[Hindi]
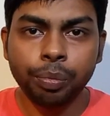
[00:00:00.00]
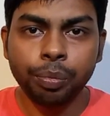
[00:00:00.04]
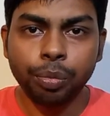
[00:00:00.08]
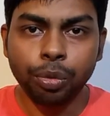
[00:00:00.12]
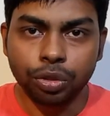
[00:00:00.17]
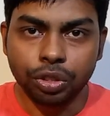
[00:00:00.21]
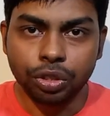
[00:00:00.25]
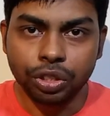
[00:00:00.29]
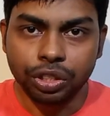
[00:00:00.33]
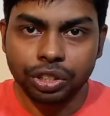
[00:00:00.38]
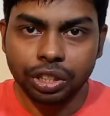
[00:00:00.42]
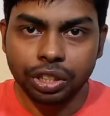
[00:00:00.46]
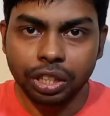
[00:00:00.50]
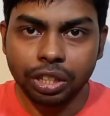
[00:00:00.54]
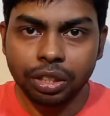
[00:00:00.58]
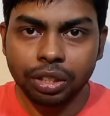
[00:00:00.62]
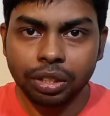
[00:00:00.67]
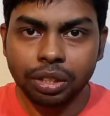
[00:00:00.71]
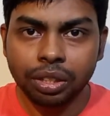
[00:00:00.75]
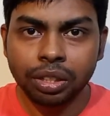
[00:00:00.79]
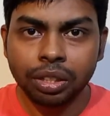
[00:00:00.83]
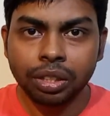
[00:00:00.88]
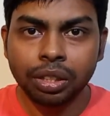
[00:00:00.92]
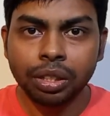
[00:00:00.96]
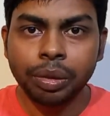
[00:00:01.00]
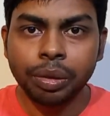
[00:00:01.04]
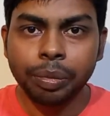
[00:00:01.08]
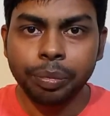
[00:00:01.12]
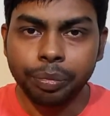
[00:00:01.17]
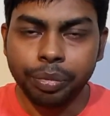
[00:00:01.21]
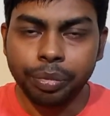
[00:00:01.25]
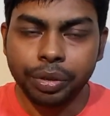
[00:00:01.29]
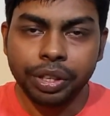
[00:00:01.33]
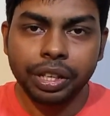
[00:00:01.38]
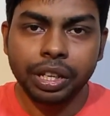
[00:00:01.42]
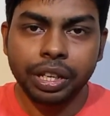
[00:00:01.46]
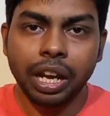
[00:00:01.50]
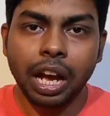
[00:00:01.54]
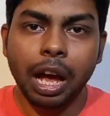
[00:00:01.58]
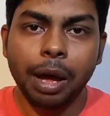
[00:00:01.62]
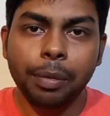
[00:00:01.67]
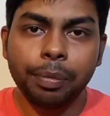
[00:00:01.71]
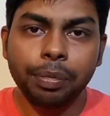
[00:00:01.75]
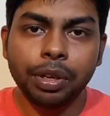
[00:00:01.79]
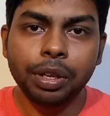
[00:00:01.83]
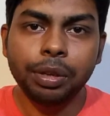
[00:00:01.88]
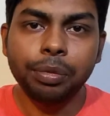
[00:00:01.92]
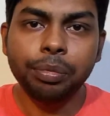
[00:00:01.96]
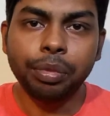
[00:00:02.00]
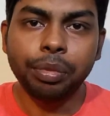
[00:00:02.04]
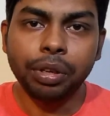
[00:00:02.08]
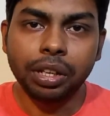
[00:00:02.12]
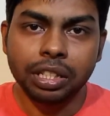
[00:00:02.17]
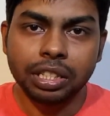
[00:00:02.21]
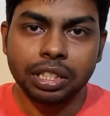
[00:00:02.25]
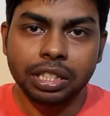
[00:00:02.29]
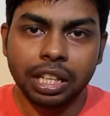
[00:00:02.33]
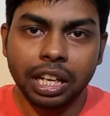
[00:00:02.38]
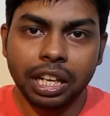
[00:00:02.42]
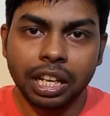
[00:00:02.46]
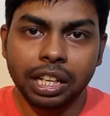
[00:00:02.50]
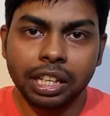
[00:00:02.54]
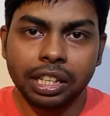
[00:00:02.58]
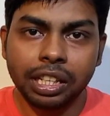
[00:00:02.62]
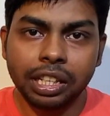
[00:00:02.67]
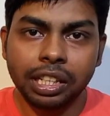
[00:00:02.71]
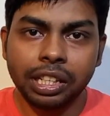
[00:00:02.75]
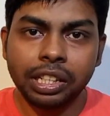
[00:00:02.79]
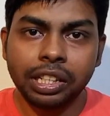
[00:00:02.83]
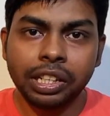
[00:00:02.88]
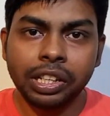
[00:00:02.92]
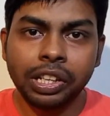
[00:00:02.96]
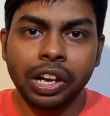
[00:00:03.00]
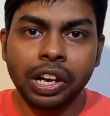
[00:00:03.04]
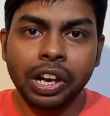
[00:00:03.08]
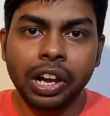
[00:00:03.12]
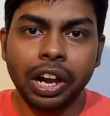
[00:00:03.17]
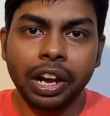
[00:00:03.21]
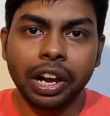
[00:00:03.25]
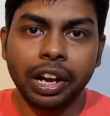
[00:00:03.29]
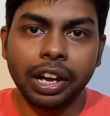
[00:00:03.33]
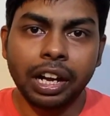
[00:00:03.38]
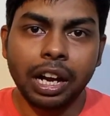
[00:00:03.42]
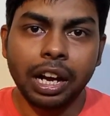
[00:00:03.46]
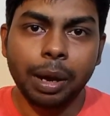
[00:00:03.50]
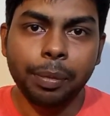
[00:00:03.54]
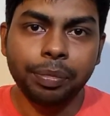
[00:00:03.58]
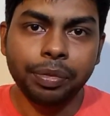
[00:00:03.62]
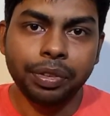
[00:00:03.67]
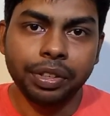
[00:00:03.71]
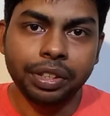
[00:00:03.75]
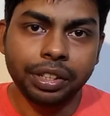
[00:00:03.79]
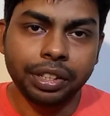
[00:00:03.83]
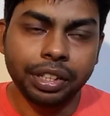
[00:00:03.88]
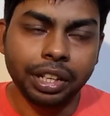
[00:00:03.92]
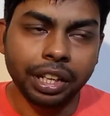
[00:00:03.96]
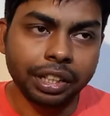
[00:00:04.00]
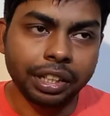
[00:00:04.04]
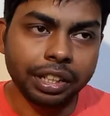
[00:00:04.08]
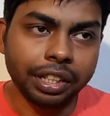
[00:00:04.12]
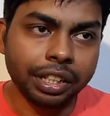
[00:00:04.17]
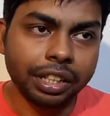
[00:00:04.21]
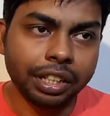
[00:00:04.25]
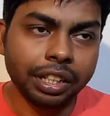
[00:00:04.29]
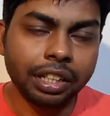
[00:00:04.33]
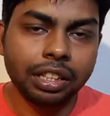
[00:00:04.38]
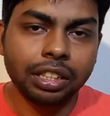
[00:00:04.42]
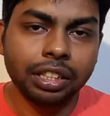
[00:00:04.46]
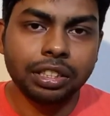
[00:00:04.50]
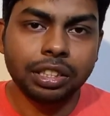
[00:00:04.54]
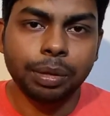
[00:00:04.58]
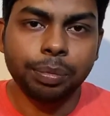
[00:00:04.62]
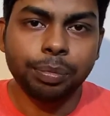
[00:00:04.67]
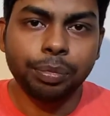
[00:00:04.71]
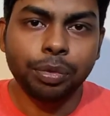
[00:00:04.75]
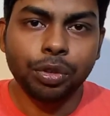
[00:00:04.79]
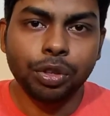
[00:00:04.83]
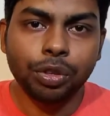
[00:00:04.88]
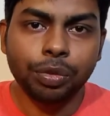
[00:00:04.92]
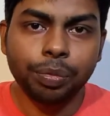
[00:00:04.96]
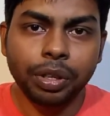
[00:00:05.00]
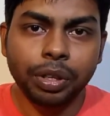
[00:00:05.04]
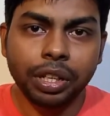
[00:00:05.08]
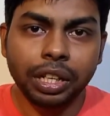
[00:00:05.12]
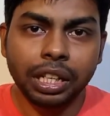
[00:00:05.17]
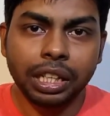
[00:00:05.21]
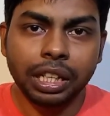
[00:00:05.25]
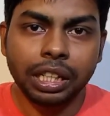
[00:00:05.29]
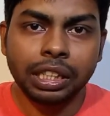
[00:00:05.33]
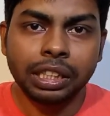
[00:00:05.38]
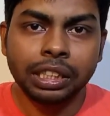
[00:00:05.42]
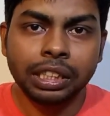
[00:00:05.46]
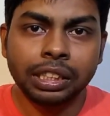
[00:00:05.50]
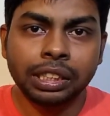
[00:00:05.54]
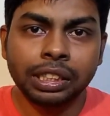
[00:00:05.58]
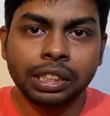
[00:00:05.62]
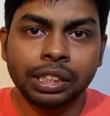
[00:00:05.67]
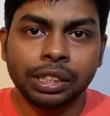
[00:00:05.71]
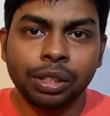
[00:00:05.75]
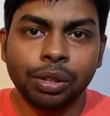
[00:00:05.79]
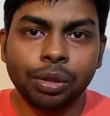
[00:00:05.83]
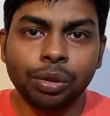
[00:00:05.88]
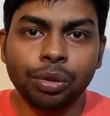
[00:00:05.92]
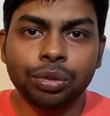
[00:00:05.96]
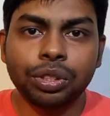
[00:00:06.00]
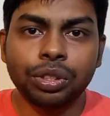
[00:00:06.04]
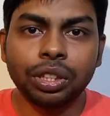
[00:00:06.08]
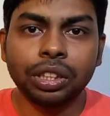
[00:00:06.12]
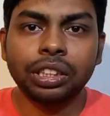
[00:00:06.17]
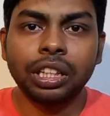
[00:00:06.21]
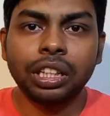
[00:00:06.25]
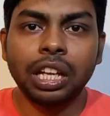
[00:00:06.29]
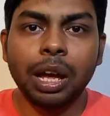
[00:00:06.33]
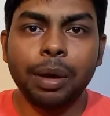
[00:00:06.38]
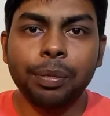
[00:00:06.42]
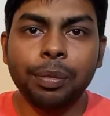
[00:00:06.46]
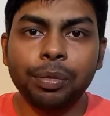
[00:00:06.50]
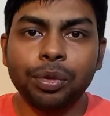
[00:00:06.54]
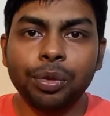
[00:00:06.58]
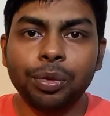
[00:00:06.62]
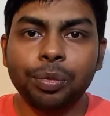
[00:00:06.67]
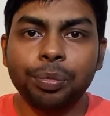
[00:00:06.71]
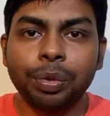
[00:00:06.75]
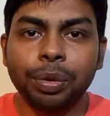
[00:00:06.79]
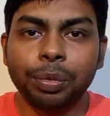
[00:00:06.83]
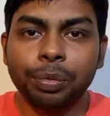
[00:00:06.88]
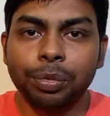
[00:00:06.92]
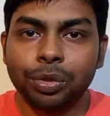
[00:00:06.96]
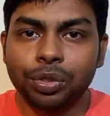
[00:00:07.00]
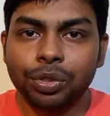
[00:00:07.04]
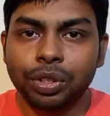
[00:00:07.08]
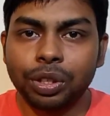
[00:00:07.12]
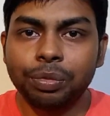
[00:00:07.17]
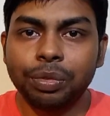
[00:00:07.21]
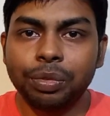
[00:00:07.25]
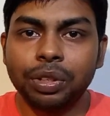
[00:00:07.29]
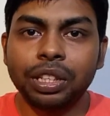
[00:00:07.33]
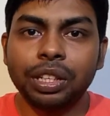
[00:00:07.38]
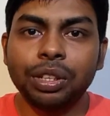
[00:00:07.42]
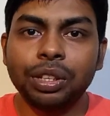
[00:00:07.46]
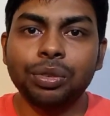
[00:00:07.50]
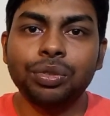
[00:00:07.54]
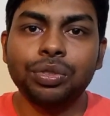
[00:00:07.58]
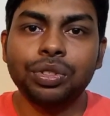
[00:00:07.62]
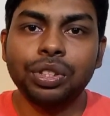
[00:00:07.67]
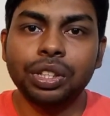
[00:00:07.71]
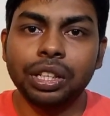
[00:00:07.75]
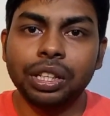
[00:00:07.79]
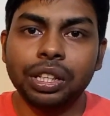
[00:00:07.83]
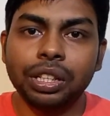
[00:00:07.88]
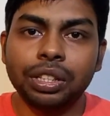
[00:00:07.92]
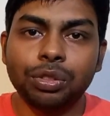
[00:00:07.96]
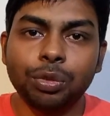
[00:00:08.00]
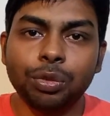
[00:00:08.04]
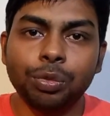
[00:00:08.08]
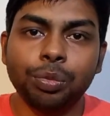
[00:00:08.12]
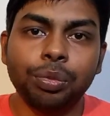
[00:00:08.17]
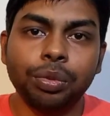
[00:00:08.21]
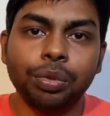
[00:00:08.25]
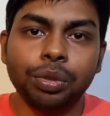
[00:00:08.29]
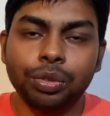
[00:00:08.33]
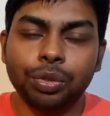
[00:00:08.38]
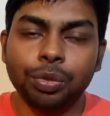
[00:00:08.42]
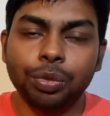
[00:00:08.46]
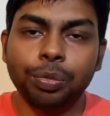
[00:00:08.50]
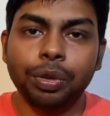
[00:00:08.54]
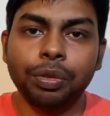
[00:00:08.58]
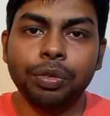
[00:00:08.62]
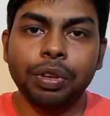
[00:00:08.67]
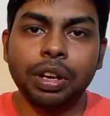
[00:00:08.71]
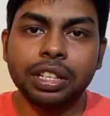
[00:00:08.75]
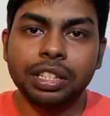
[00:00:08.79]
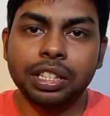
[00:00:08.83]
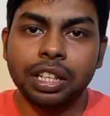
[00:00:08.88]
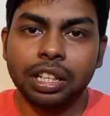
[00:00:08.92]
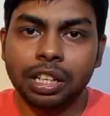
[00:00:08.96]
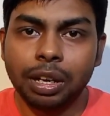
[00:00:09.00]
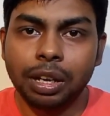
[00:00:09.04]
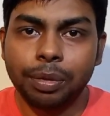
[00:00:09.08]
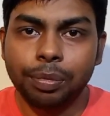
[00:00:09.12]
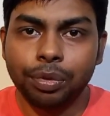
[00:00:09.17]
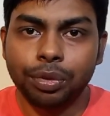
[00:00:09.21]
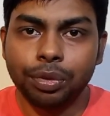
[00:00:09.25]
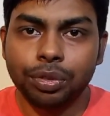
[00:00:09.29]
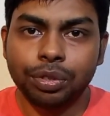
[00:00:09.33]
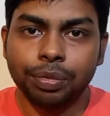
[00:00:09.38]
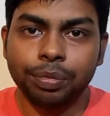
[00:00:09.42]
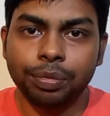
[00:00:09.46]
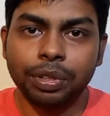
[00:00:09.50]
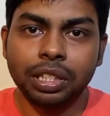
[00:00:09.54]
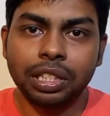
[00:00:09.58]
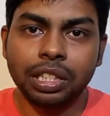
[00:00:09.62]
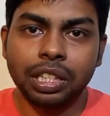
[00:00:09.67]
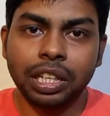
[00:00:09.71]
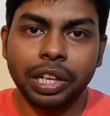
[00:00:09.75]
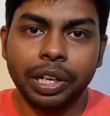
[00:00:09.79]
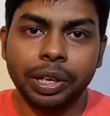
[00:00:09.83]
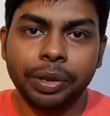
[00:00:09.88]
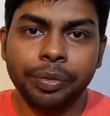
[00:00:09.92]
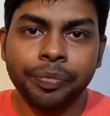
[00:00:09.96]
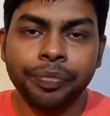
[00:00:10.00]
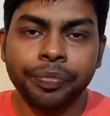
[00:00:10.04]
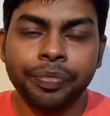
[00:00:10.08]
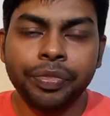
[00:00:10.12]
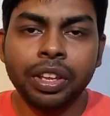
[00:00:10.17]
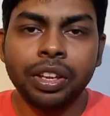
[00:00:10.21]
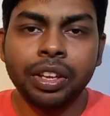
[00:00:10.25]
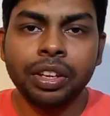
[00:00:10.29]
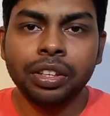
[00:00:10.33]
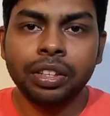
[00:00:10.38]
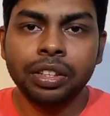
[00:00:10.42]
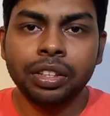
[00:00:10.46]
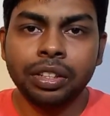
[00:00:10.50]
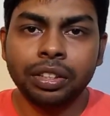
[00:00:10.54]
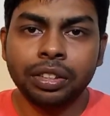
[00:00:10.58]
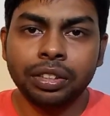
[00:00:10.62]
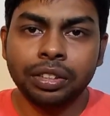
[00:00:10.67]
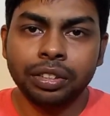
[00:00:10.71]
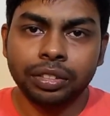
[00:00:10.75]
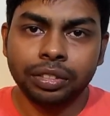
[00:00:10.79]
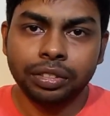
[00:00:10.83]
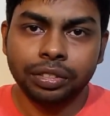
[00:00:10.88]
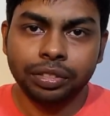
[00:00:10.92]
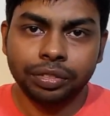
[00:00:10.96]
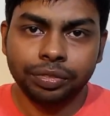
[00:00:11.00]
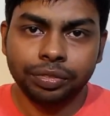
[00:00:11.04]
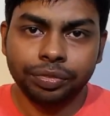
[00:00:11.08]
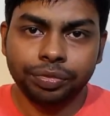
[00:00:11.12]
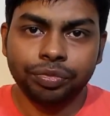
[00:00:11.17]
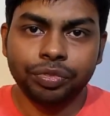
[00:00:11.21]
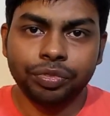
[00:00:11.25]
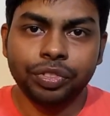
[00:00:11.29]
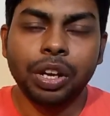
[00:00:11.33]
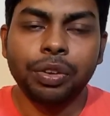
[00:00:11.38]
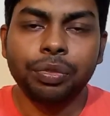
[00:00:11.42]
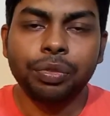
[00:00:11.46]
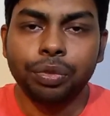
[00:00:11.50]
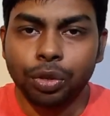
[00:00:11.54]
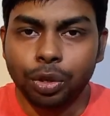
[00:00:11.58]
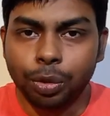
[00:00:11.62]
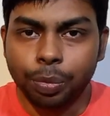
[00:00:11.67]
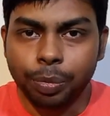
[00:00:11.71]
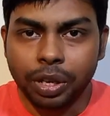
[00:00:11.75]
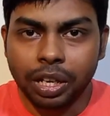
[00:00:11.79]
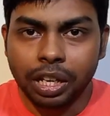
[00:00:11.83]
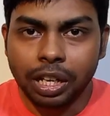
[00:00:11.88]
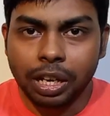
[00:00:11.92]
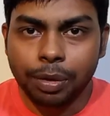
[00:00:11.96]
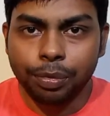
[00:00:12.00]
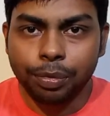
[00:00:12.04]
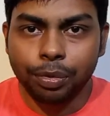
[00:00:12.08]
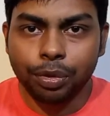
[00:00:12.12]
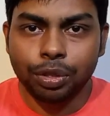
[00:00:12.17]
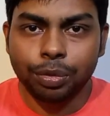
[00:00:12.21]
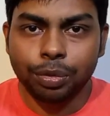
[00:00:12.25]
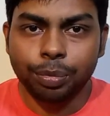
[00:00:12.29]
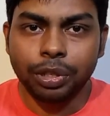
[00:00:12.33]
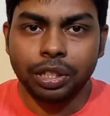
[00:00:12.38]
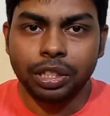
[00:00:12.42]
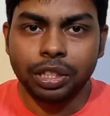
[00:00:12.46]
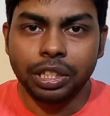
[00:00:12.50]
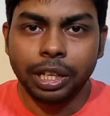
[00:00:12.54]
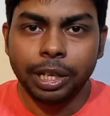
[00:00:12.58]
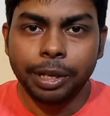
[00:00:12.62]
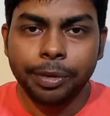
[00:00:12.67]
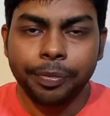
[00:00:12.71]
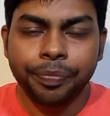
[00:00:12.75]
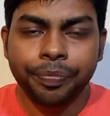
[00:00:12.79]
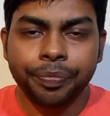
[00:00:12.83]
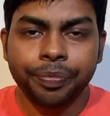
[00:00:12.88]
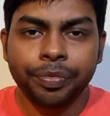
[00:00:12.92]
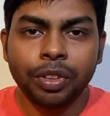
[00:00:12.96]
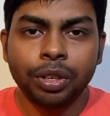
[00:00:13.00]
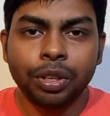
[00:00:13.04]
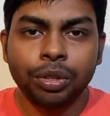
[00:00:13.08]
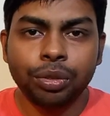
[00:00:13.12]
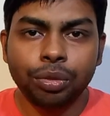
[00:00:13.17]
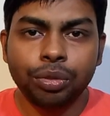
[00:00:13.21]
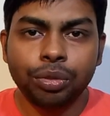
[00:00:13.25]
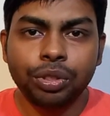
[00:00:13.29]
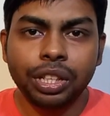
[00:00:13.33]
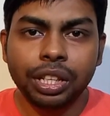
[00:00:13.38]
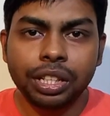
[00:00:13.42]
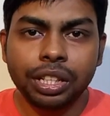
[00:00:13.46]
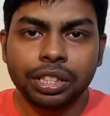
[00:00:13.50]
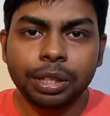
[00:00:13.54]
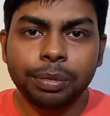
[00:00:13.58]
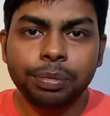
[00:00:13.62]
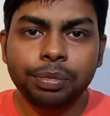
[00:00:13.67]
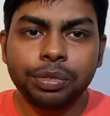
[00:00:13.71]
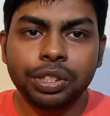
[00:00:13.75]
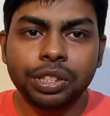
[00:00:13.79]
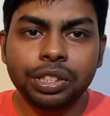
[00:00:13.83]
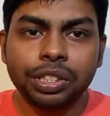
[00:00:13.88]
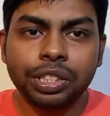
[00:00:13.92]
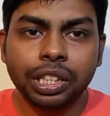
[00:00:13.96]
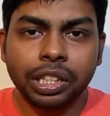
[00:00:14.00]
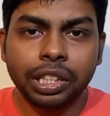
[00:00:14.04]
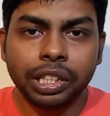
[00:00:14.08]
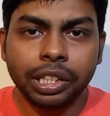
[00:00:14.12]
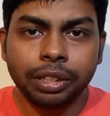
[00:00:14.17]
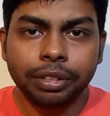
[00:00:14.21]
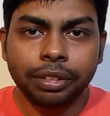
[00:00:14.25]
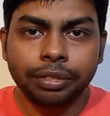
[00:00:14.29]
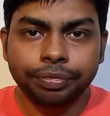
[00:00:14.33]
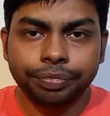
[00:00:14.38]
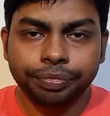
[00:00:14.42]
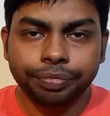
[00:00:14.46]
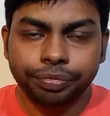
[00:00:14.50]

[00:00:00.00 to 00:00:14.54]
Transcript: पोजीशन भी आपकी बढ़ जाएगी अगर आप टेक्निकल सपोर्ट में हैं हो सकता है आपको प्रमोशन मिलके उससे सुपरवाइज़र का पोस्ट मिल जाए या फोरमैन का पोस्ट मिल जाए तो ये सब चीज़ें हैं